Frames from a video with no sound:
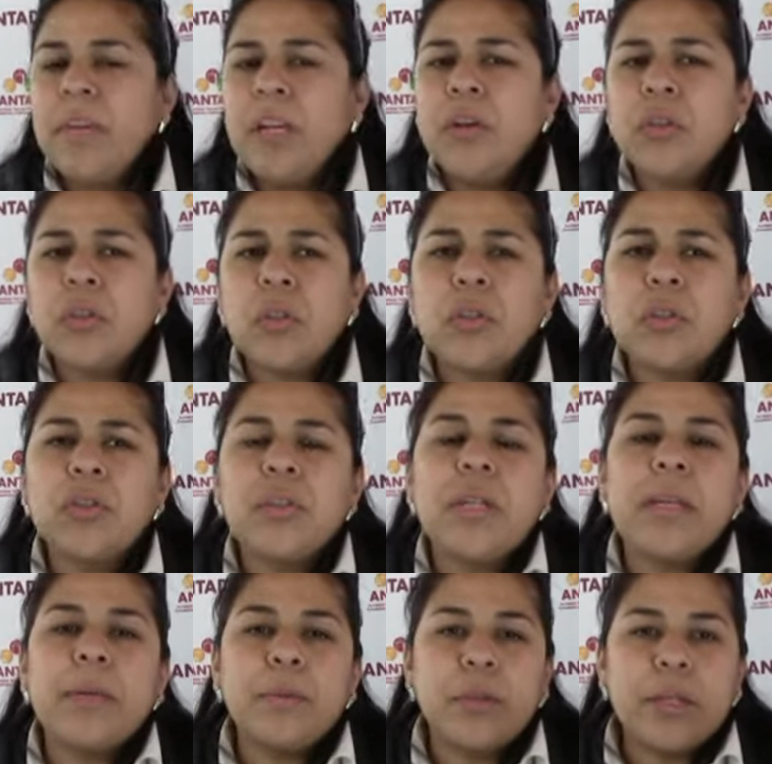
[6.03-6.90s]

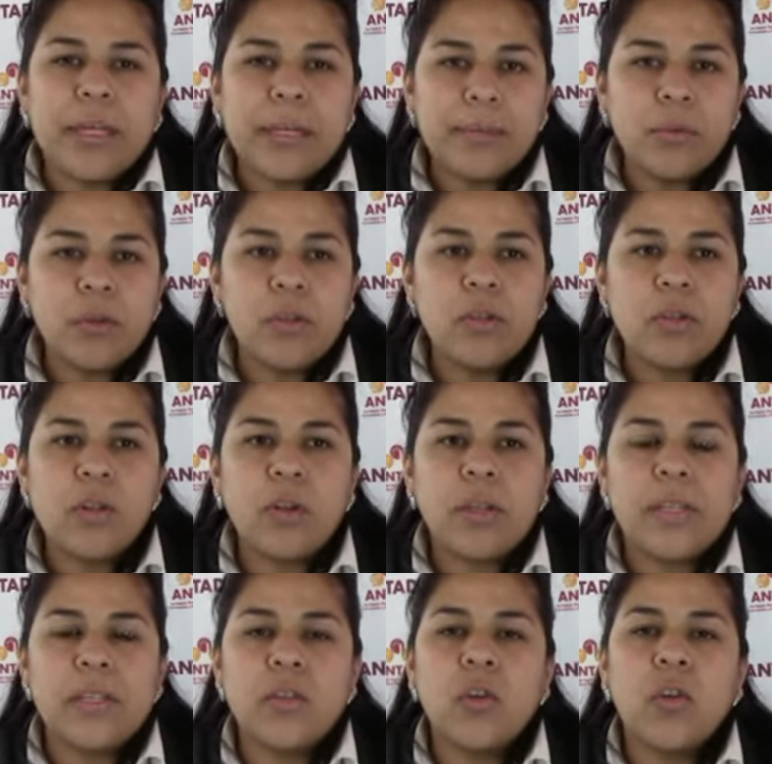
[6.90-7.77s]
Nosotros elaboramos
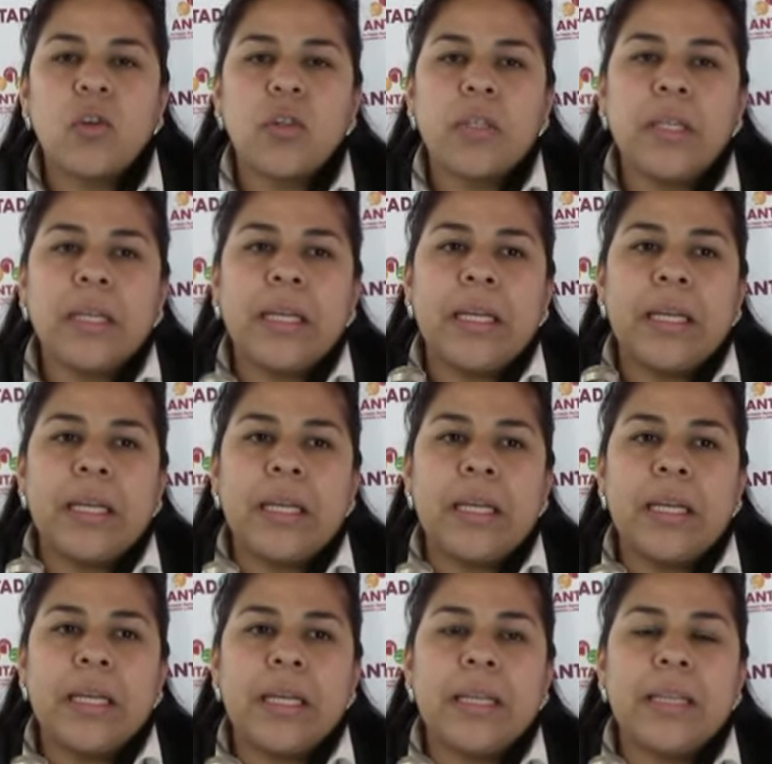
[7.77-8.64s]
lo que son
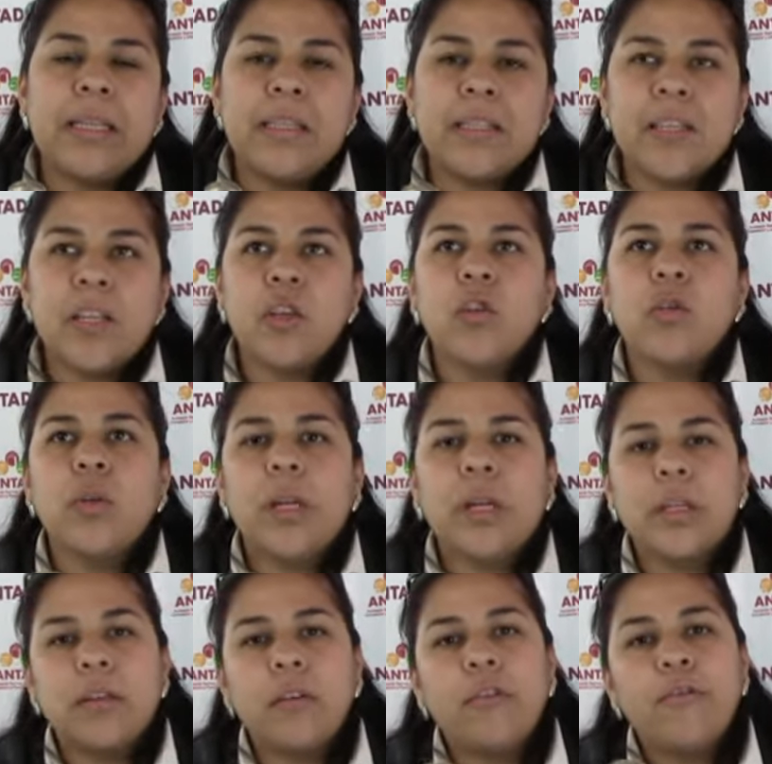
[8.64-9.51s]
eh, el diseño de un
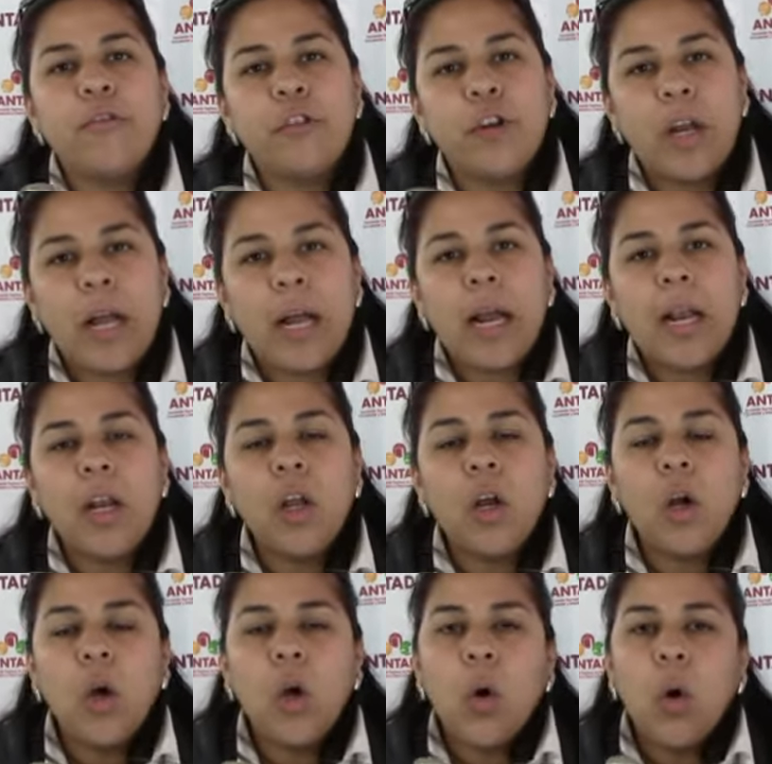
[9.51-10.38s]
arreglo floral
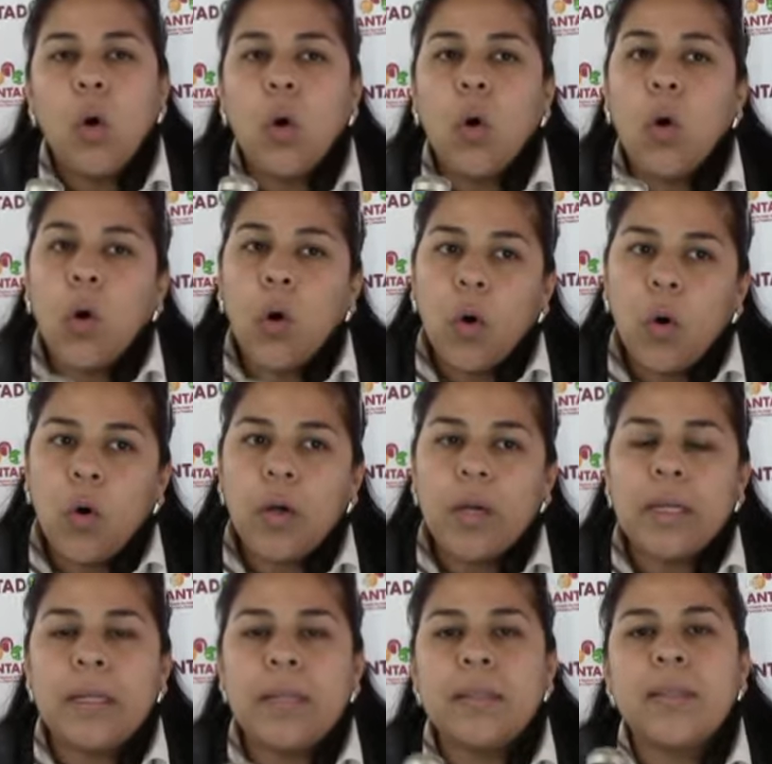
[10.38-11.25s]

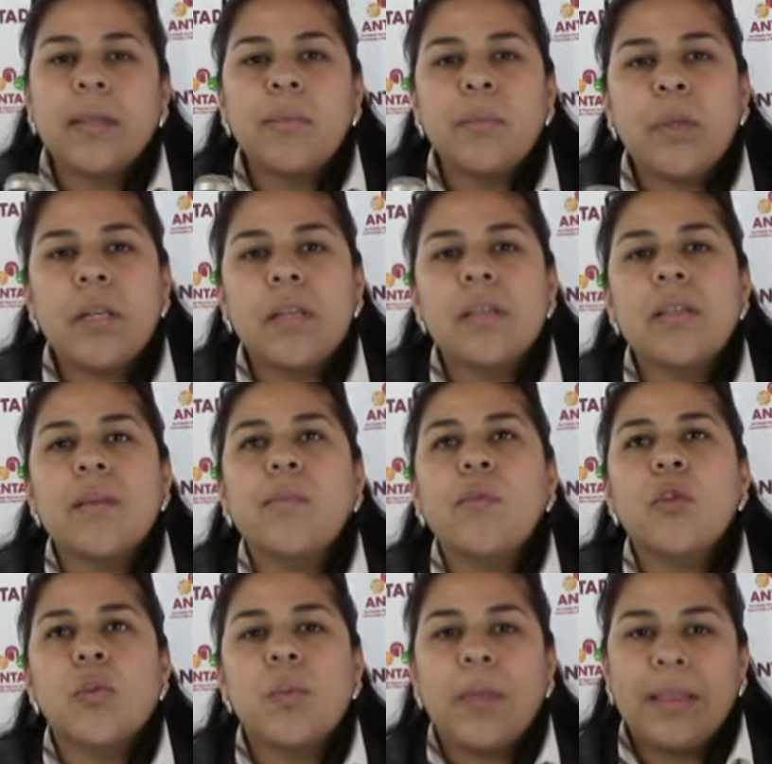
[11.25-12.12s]
o eh, también
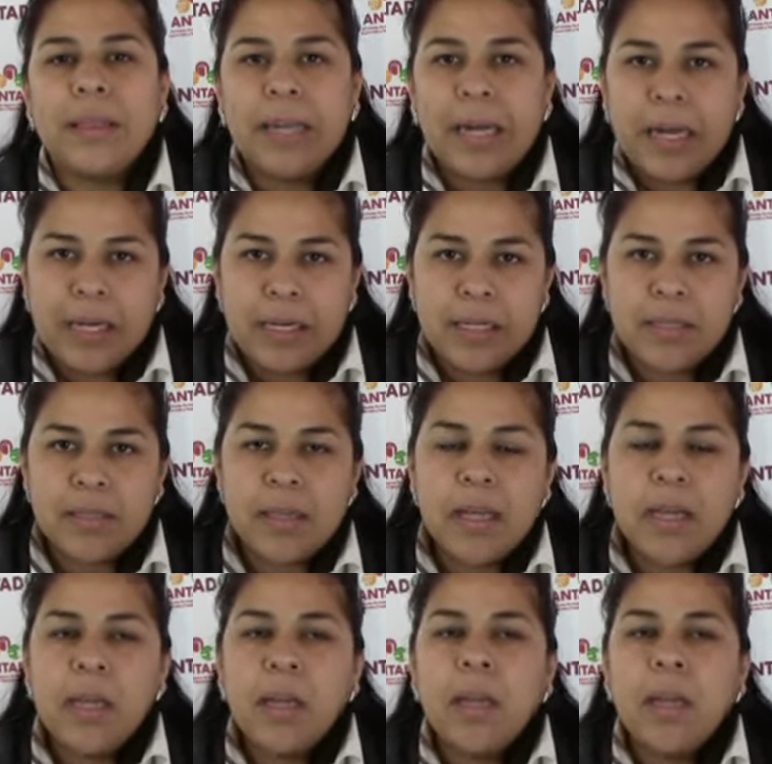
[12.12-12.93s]
hacemos vitrales.